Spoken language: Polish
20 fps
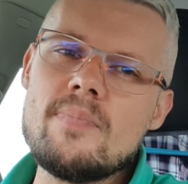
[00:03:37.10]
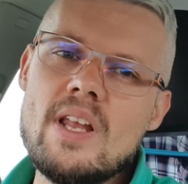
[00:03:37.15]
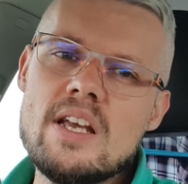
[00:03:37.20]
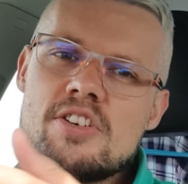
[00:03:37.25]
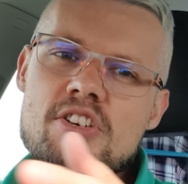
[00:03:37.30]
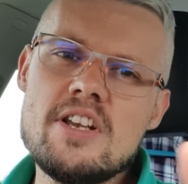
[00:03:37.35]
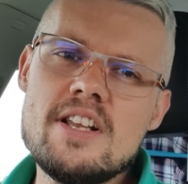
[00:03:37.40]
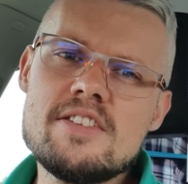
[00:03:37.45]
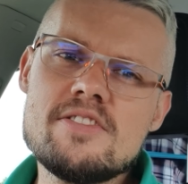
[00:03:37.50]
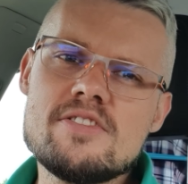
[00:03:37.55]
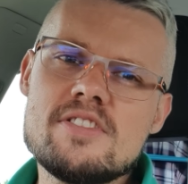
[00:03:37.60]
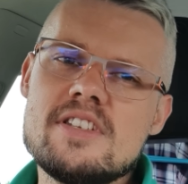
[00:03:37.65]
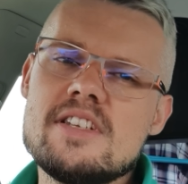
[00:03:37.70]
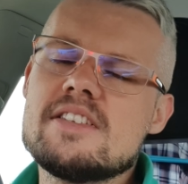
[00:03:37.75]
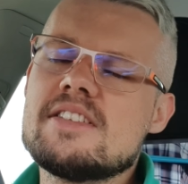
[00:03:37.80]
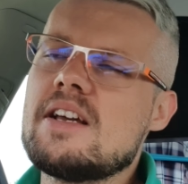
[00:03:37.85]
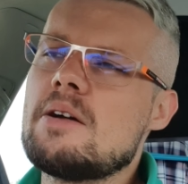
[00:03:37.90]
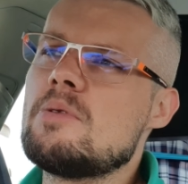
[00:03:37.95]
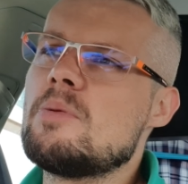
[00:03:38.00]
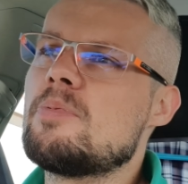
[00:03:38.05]
śledząc
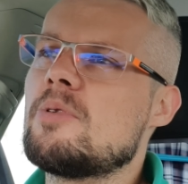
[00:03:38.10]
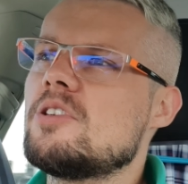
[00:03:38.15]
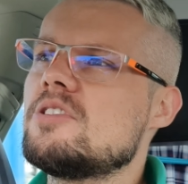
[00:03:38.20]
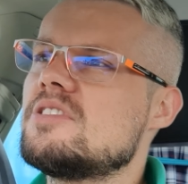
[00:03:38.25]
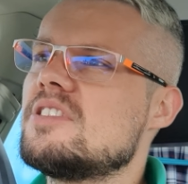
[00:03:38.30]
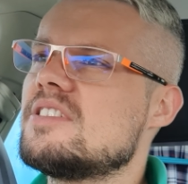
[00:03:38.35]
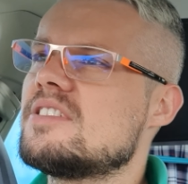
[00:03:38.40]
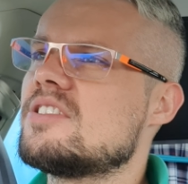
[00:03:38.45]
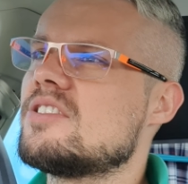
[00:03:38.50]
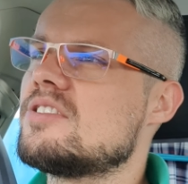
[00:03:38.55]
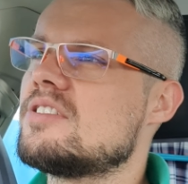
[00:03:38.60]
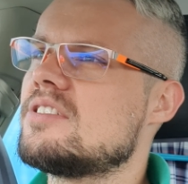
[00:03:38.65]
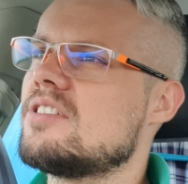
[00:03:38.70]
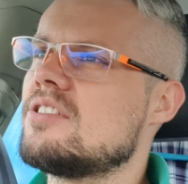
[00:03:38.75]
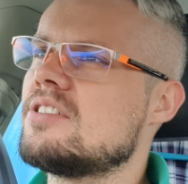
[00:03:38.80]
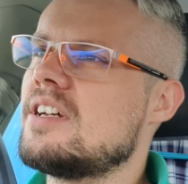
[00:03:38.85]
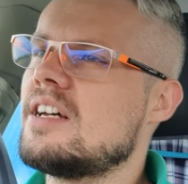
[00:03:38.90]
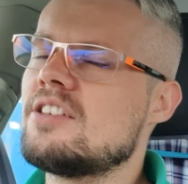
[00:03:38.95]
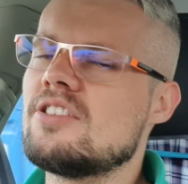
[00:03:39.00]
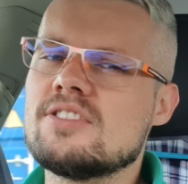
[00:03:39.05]
ten cały proces od,
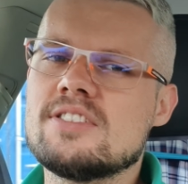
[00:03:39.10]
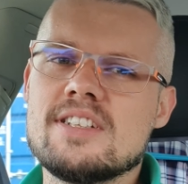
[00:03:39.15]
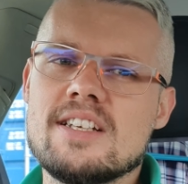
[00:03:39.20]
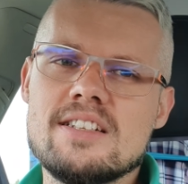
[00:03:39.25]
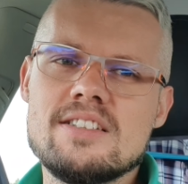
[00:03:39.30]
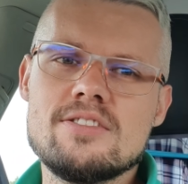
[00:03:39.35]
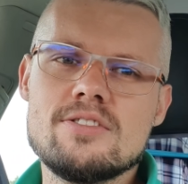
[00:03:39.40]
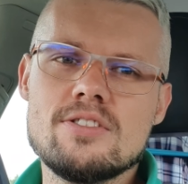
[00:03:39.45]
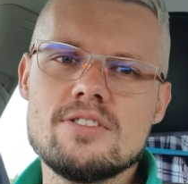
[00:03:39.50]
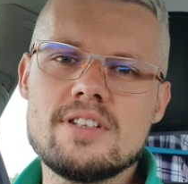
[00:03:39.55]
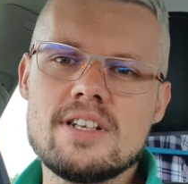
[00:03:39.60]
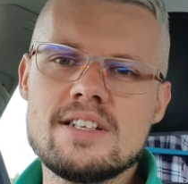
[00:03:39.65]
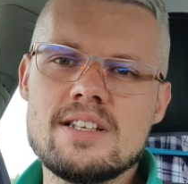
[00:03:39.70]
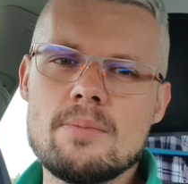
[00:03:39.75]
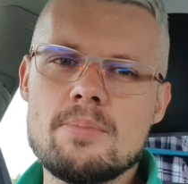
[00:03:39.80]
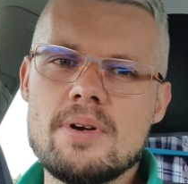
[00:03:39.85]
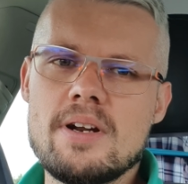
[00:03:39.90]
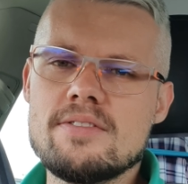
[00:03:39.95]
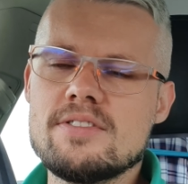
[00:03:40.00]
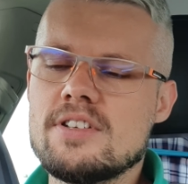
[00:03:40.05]
od, A do Z, to tak
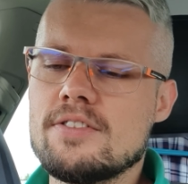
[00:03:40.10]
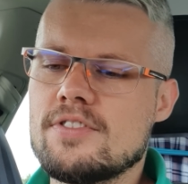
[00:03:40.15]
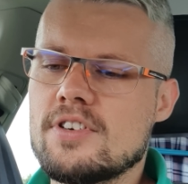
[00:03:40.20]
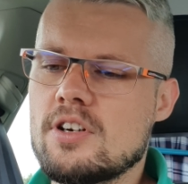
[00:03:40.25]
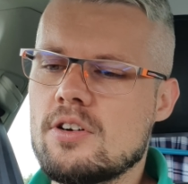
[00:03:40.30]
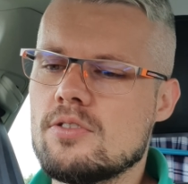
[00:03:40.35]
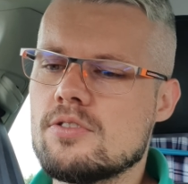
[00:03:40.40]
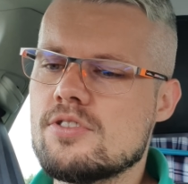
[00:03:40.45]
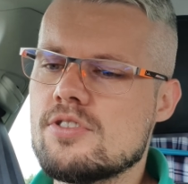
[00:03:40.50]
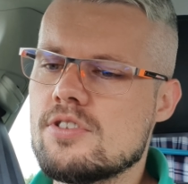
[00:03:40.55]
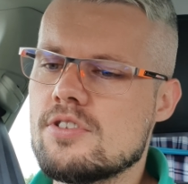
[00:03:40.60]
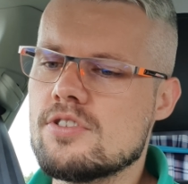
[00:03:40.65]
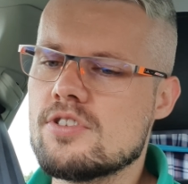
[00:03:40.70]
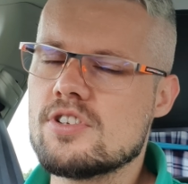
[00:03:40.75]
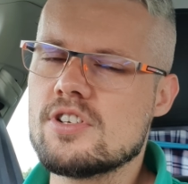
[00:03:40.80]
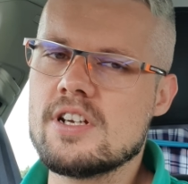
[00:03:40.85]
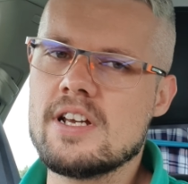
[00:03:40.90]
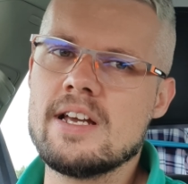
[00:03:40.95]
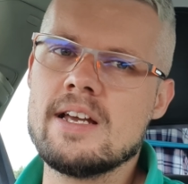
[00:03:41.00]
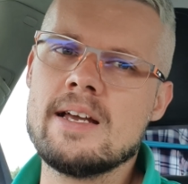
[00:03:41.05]
naprawdę wychodzi,
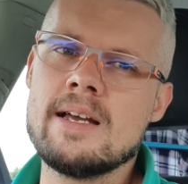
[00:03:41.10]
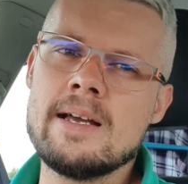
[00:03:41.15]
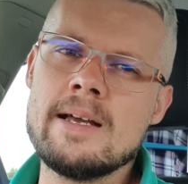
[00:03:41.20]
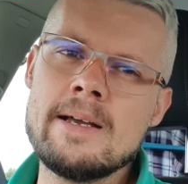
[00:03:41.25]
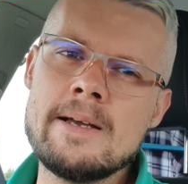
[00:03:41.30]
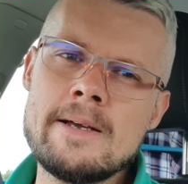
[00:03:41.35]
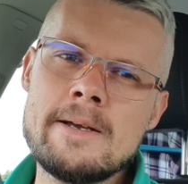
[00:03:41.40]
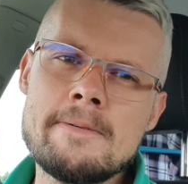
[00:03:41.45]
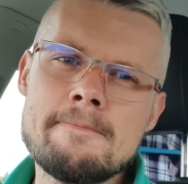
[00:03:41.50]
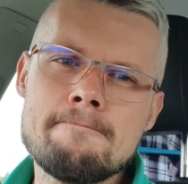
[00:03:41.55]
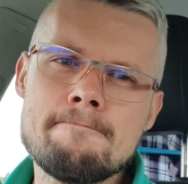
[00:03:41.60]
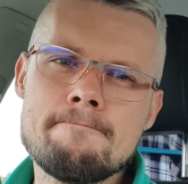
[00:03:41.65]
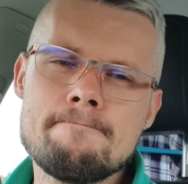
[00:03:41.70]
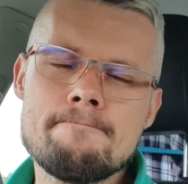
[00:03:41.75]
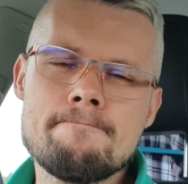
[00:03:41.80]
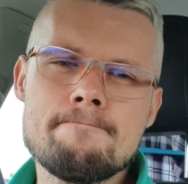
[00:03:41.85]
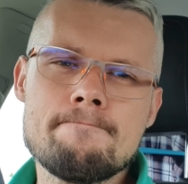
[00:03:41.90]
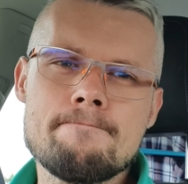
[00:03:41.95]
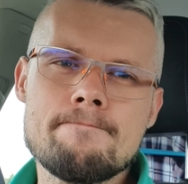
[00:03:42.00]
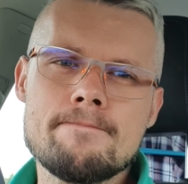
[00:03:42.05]
że,
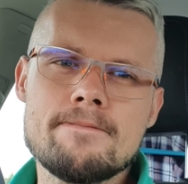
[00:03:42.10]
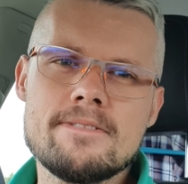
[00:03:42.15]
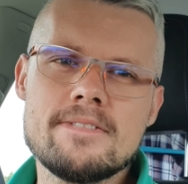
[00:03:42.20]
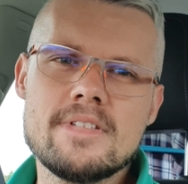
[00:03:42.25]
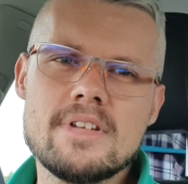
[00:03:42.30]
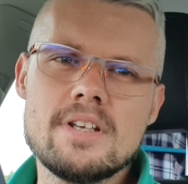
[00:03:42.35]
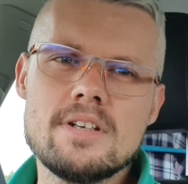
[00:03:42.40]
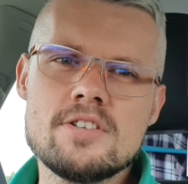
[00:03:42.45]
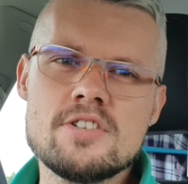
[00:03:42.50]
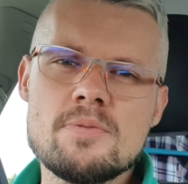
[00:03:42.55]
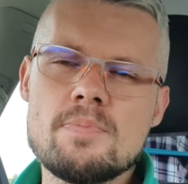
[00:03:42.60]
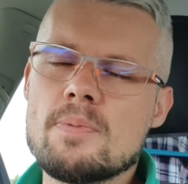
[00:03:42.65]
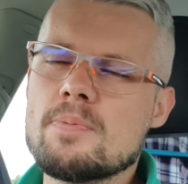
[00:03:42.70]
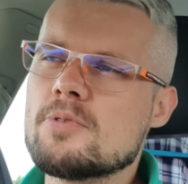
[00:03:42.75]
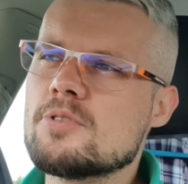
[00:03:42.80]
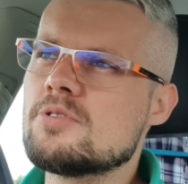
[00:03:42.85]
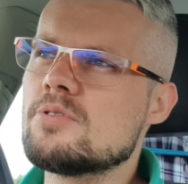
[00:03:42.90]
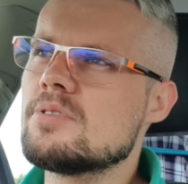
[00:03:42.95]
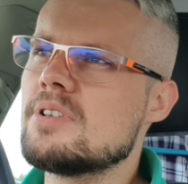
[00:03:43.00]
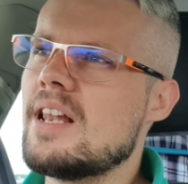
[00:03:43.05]
że po
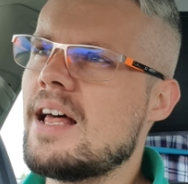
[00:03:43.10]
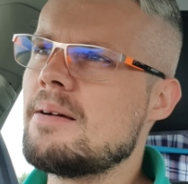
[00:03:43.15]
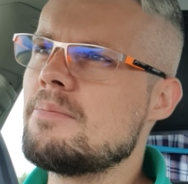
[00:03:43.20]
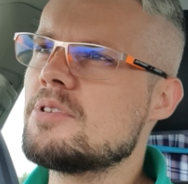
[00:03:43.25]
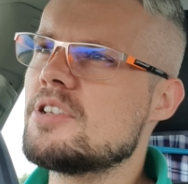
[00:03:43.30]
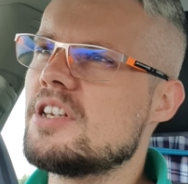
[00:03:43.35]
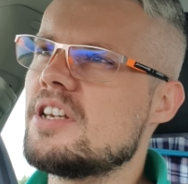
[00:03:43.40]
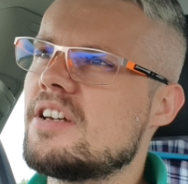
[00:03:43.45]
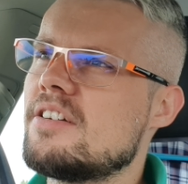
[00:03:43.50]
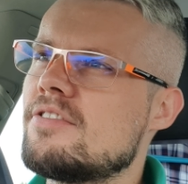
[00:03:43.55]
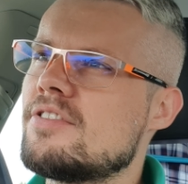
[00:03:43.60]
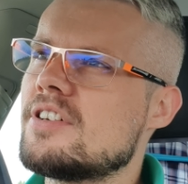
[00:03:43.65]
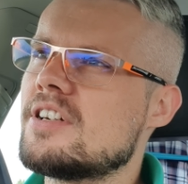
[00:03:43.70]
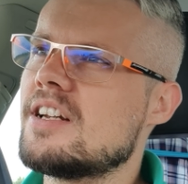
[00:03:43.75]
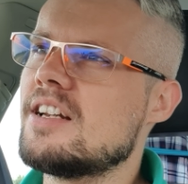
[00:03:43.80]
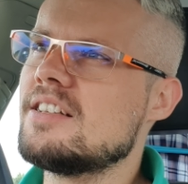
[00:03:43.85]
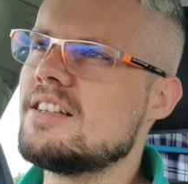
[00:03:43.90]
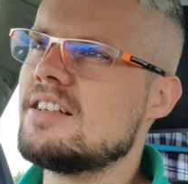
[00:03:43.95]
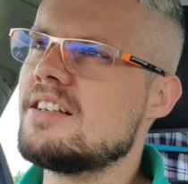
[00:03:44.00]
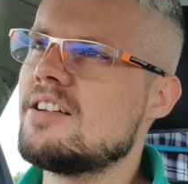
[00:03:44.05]
prostu dla mnie
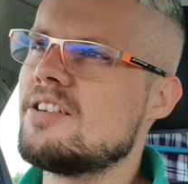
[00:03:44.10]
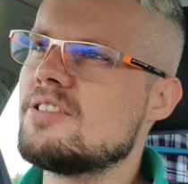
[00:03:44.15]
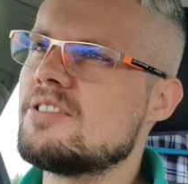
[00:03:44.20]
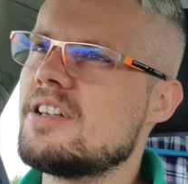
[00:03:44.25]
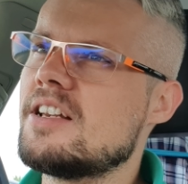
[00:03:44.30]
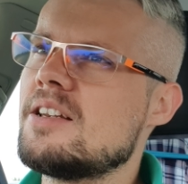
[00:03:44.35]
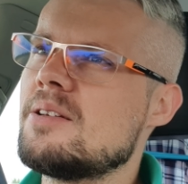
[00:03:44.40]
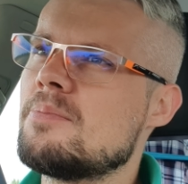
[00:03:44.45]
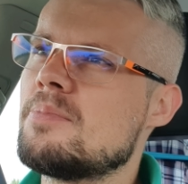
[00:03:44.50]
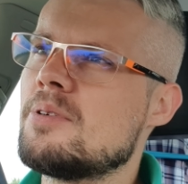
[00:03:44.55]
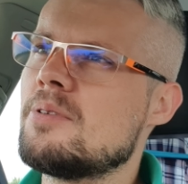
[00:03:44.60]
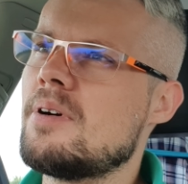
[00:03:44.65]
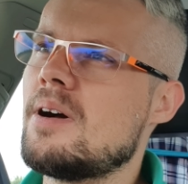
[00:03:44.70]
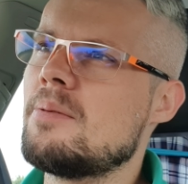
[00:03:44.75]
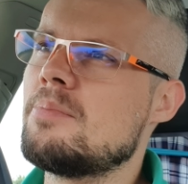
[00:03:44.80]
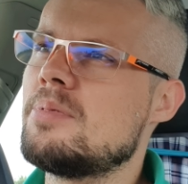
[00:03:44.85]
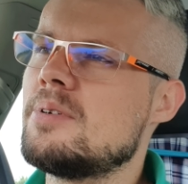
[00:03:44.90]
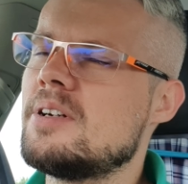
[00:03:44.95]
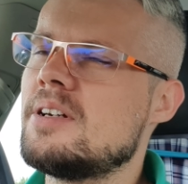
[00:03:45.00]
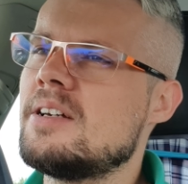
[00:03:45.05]
wygrana na loterii
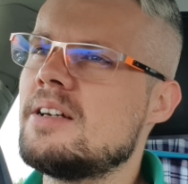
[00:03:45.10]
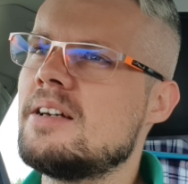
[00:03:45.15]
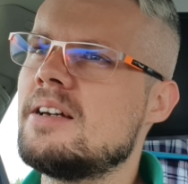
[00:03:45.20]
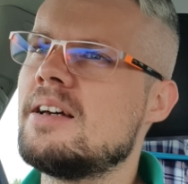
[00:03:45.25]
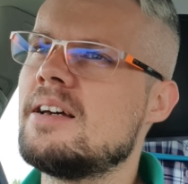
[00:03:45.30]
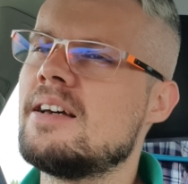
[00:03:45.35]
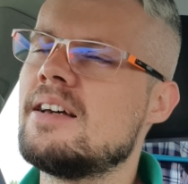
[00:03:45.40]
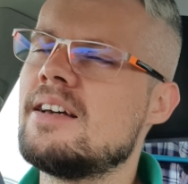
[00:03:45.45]
byłaby